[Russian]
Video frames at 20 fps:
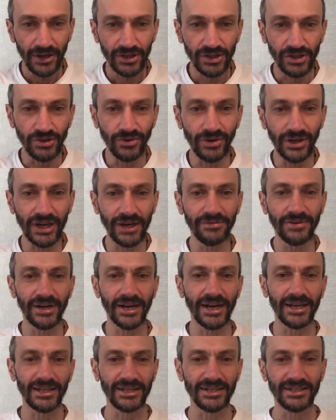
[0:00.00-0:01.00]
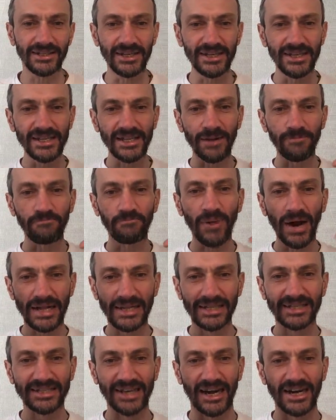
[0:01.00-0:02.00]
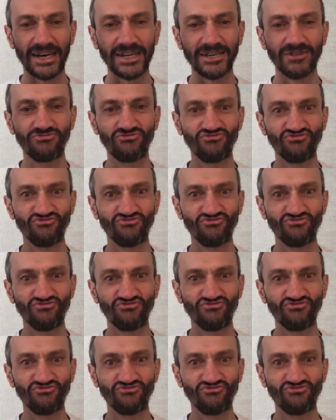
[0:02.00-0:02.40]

Теория вероятностей на пальцах.